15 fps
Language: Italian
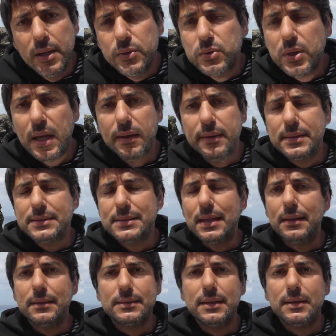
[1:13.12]
Cioè,
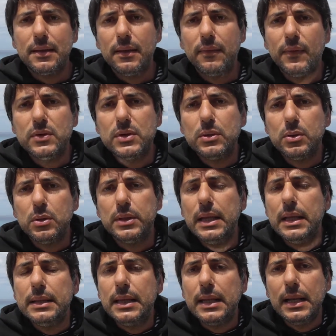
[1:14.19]
sta, state facendo
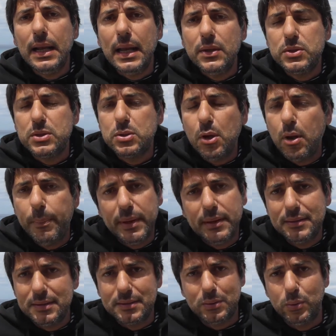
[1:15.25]
de, delle leggi solo per
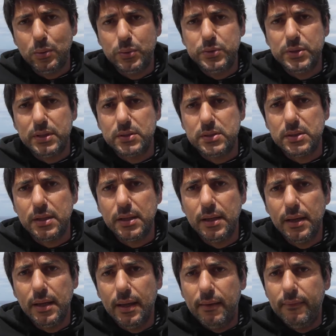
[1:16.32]
distruggerci.
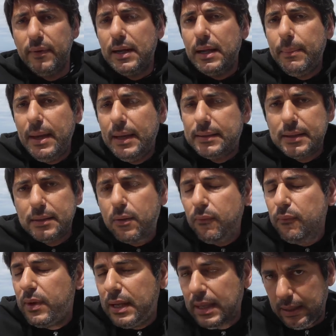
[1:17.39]
Veramente
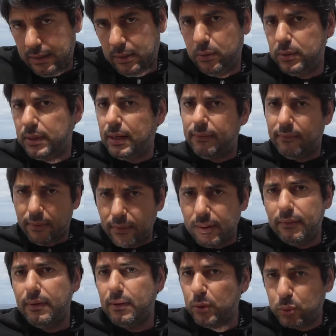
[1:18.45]
conviene chiudere
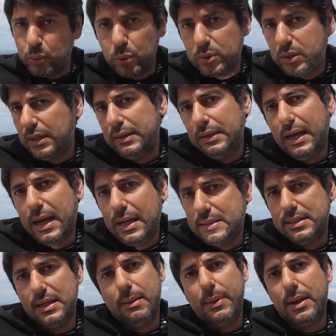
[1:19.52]
davvero tutti e
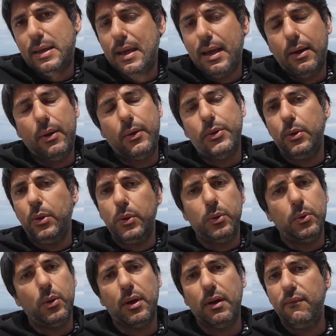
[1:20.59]
andarsene perché ogni,
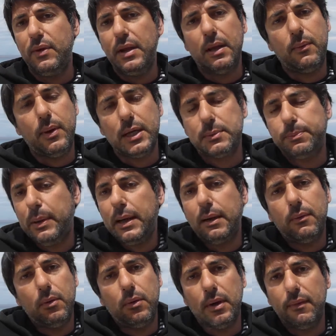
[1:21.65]
ognuno che viene qua spara quello